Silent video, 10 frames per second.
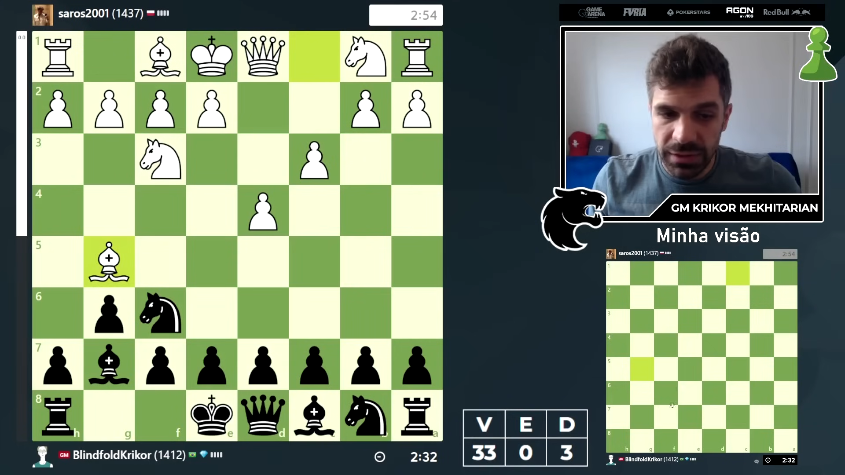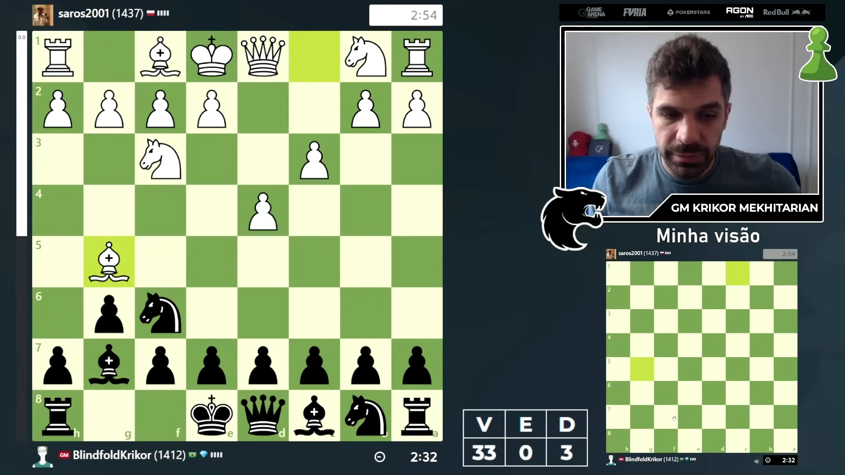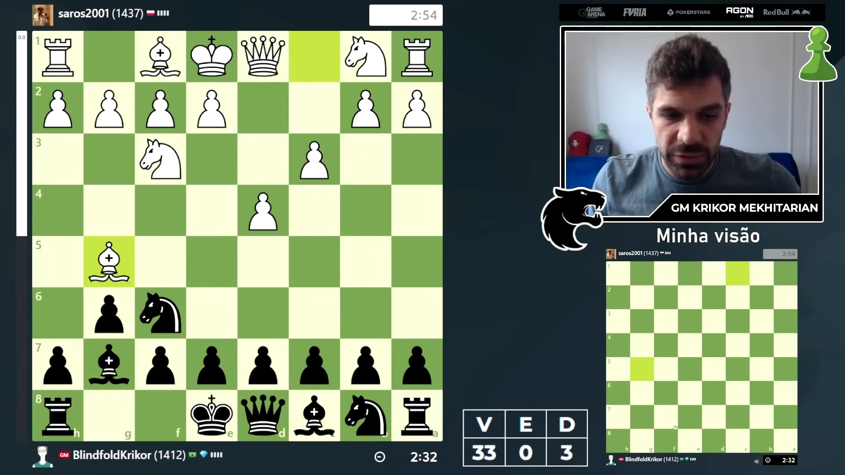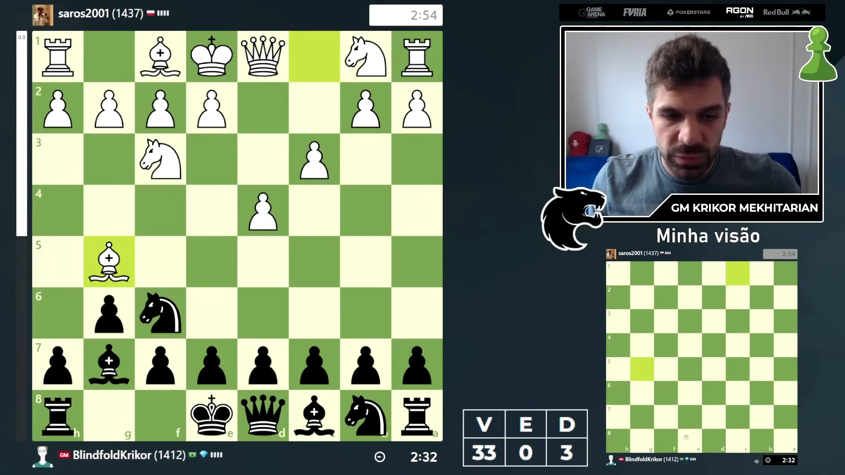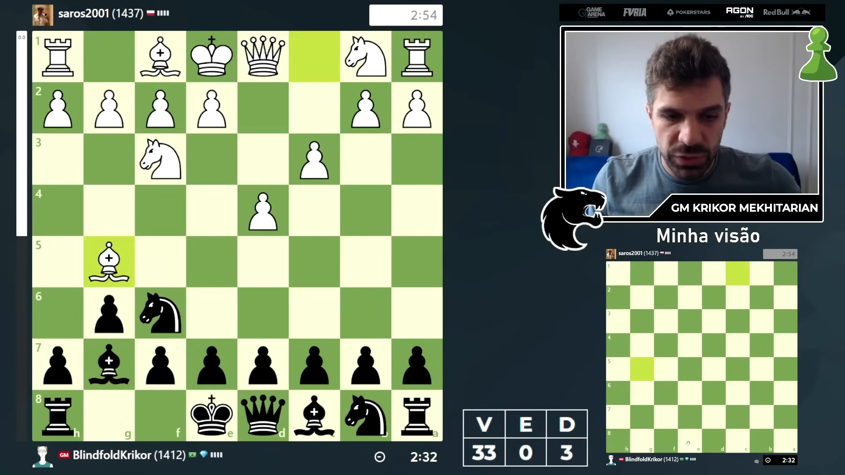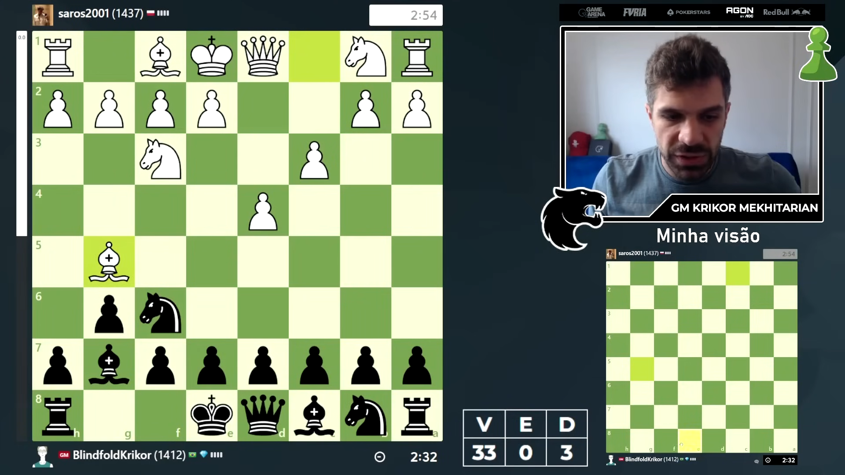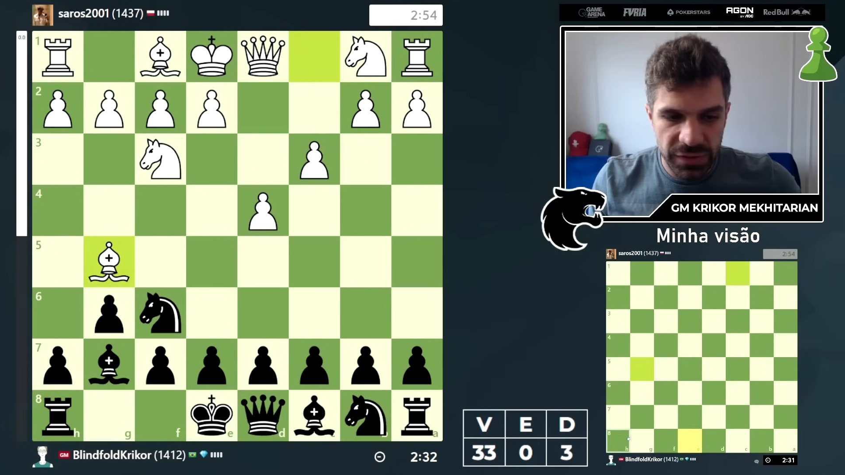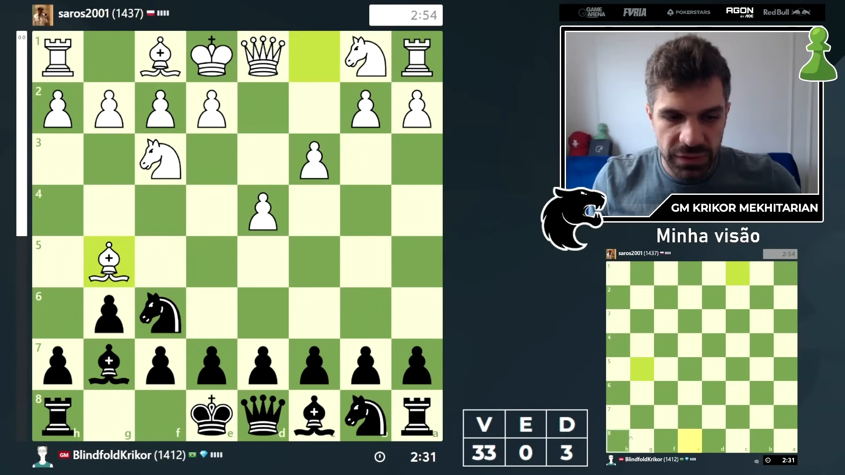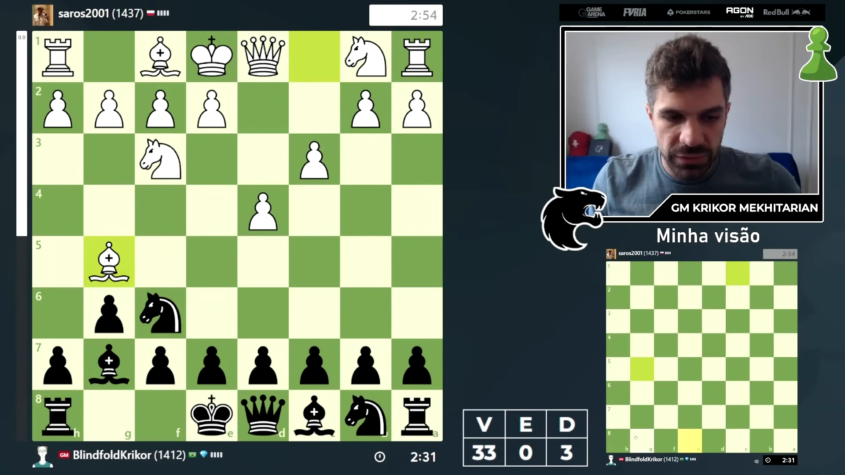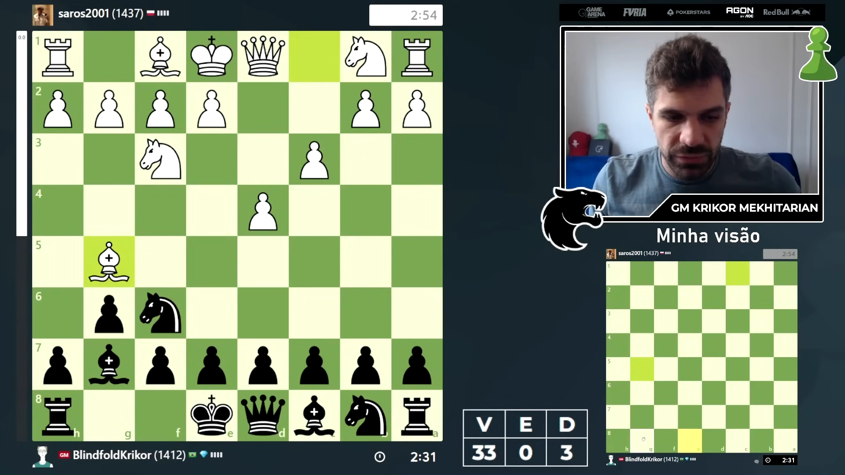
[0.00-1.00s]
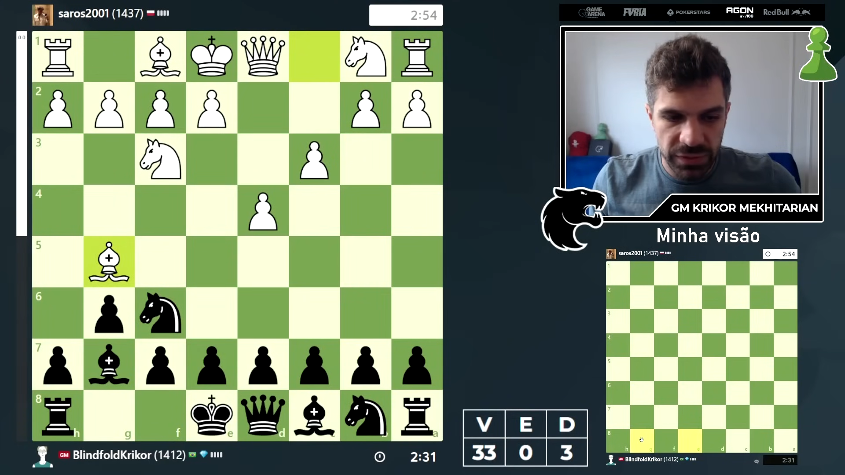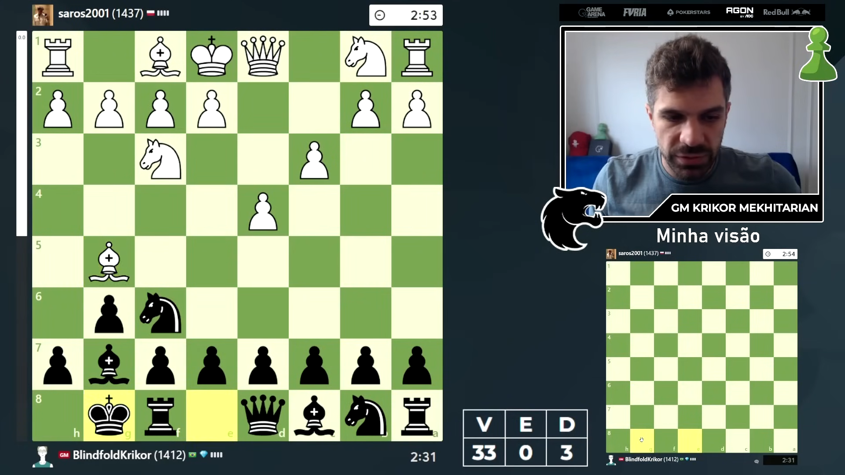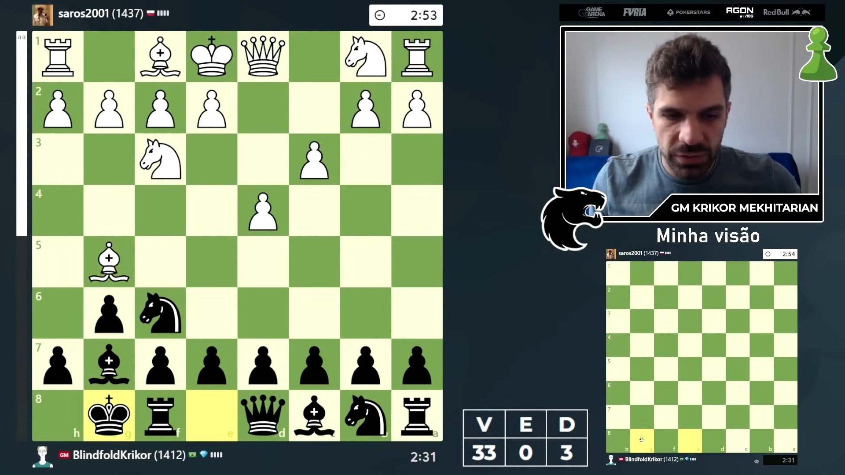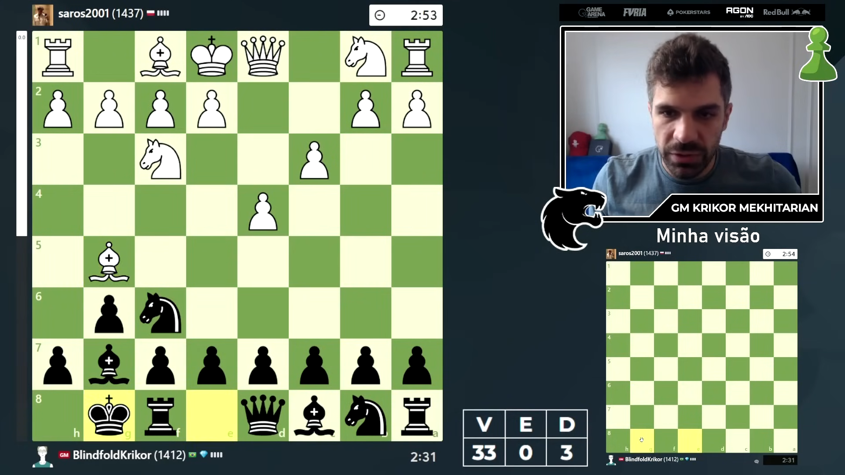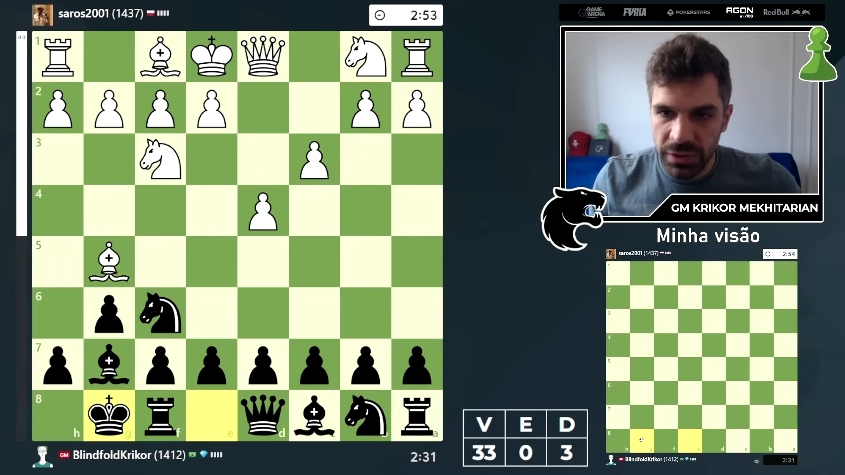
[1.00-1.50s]
bispo G5, vou fazer o
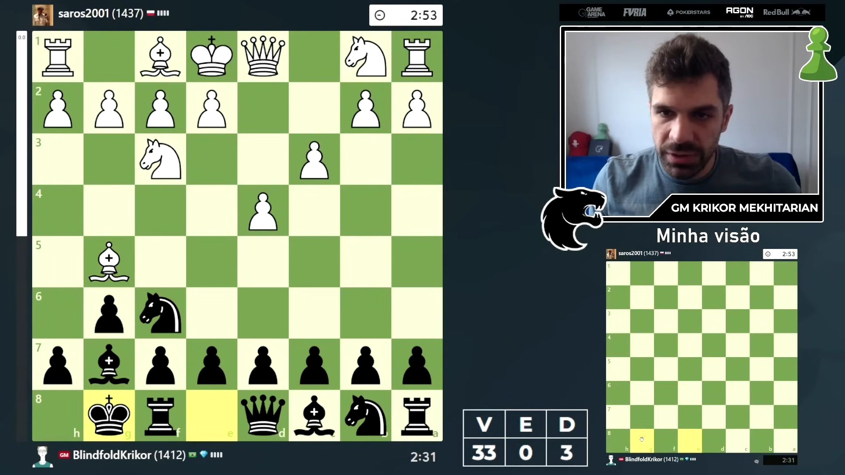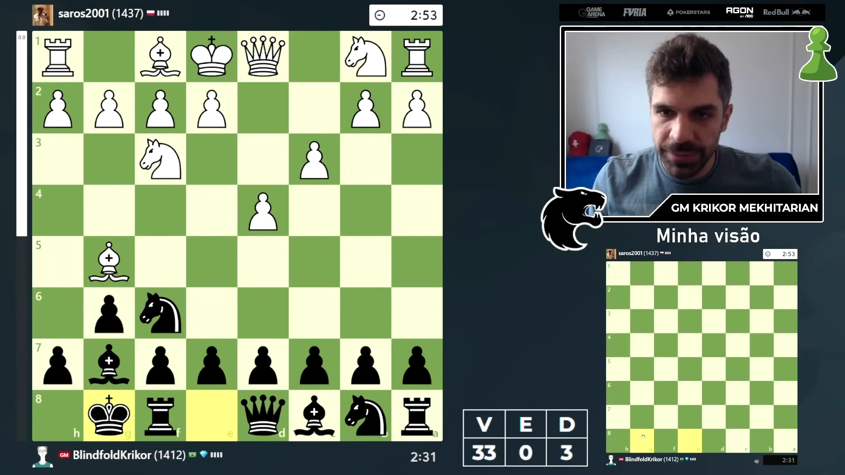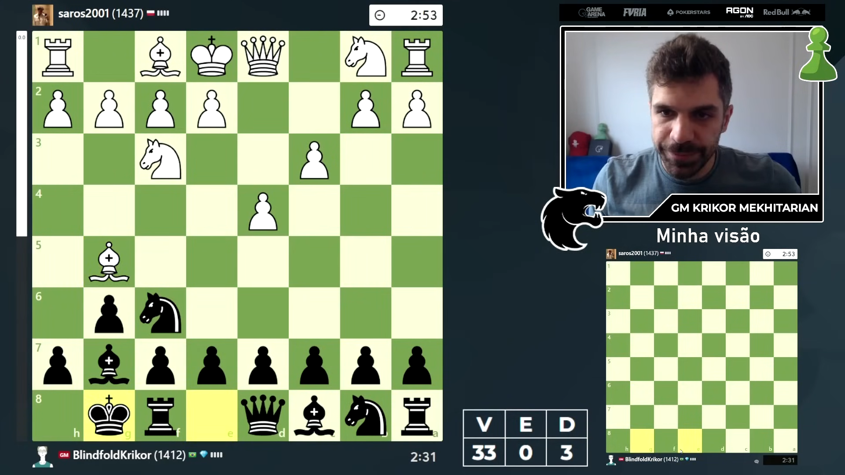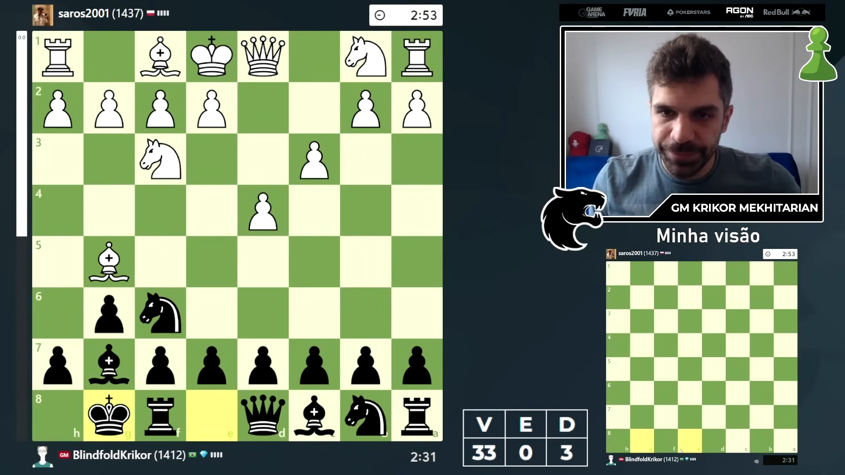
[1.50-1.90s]
rock.